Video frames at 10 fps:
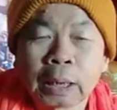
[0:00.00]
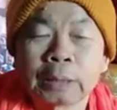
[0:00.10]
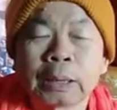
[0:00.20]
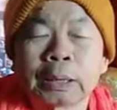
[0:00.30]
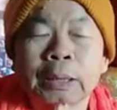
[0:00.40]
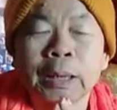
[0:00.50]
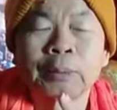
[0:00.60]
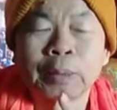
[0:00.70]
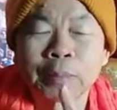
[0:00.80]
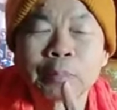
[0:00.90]
หายใจเข้า
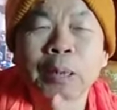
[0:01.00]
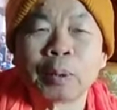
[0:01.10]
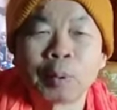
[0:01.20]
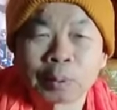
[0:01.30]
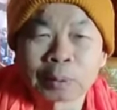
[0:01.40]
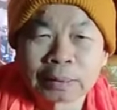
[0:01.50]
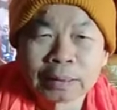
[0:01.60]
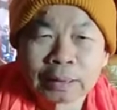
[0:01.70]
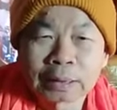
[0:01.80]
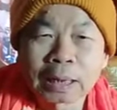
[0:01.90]
แล้วไม่ออก
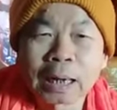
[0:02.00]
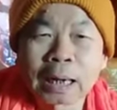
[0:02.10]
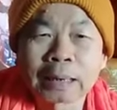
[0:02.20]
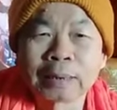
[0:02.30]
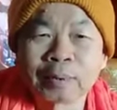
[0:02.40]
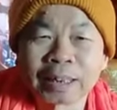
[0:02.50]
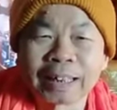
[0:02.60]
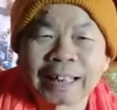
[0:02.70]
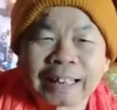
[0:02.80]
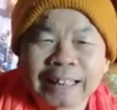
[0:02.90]
ตายเหมือนกั
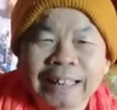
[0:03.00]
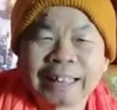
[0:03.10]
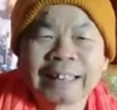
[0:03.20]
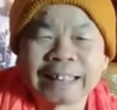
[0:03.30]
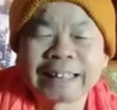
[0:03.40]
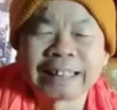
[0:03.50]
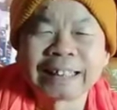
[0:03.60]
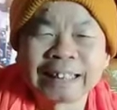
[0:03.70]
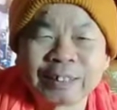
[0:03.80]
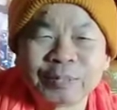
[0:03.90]
นนะ
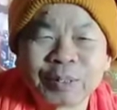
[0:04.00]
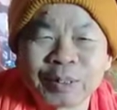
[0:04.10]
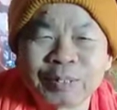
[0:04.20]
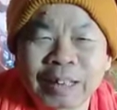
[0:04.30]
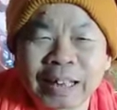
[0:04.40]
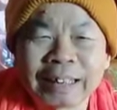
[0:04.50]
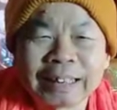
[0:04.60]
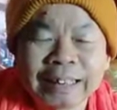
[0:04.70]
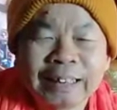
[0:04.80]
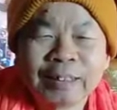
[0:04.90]
หลวงพ่อว่า
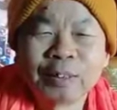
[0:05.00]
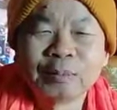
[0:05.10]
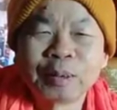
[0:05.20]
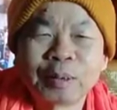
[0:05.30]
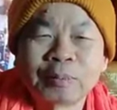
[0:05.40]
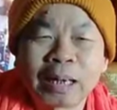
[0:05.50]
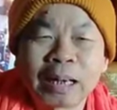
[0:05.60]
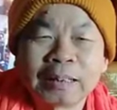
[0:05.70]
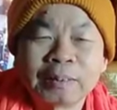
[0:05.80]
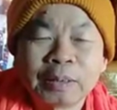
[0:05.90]
หลวงพ่อว่า
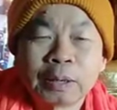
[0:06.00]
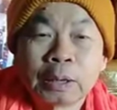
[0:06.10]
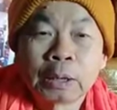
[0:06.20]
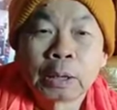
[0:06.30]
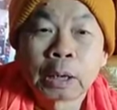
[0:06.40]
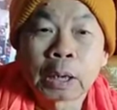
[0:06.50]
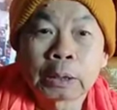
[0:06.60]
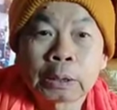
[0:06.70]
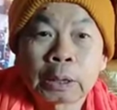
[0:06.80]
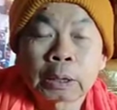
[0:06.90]
หาย
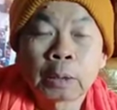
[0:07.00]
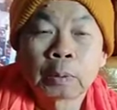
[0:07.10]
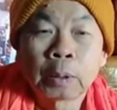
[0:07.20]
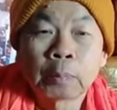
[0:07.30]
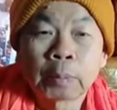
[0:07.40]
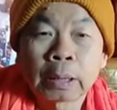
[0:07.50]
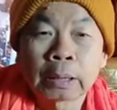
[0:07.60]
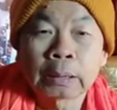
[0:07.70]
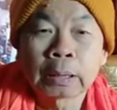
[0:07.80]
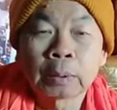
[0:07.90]
ใจเข้าแล้วไม่หา
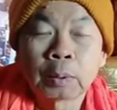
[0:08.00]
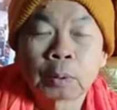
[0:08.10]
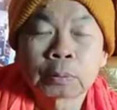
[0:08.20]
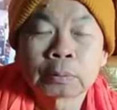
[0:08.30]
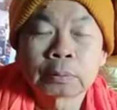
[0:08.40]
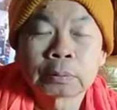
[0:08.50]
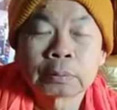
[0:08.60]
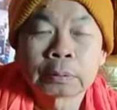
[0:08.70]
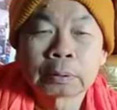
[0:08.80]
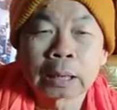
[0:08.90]
ยใจออก
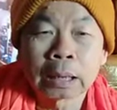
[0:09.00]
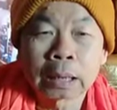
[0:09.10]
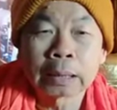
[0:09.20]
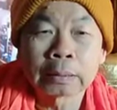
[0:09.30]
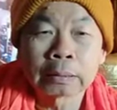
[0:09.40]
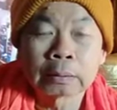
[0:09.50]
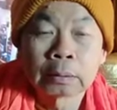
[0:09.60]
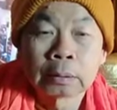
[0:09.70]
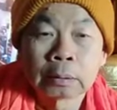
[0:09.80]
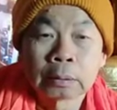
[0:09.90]
ตาย
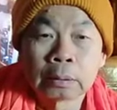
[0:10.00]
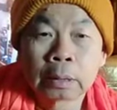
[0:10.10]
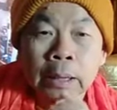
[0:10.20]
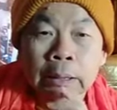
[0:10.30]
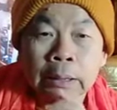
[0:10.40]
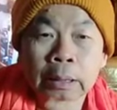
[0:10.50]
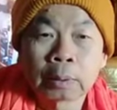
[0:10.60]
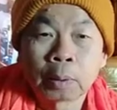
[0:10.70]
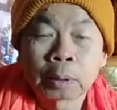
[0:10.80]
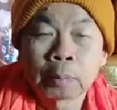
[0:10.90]
หรือหายใจ
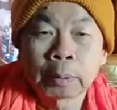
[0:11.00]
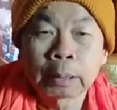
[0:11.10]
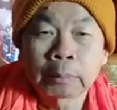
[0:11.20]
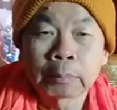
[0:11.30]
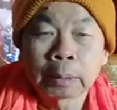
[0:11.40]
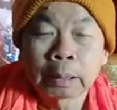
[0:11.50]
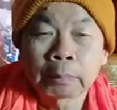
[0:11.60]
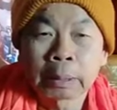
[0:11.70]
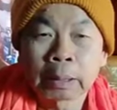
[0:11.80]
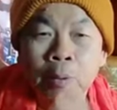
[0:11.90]
ออกแล้วไม่ไม่
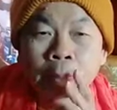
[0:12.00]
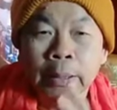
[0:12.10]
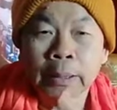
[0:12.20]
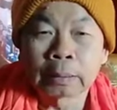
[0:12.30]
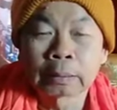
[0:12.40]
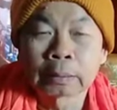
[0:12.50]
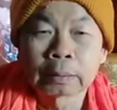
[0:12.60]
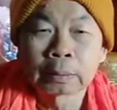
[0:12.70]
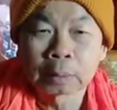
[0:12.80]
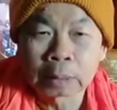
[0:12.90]
ไม่เข้าไปอีก
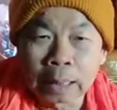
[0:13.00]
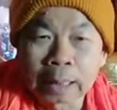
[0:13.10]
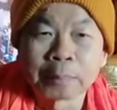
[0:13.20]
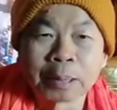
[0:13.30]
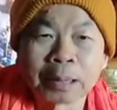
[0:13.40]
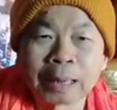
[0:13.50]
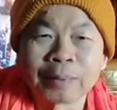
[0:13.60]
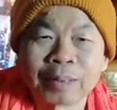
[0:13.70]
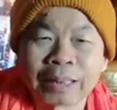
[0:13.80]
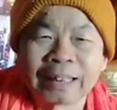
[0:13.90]
ก็ตายเหมือนกัน
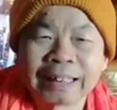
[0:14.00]
หมด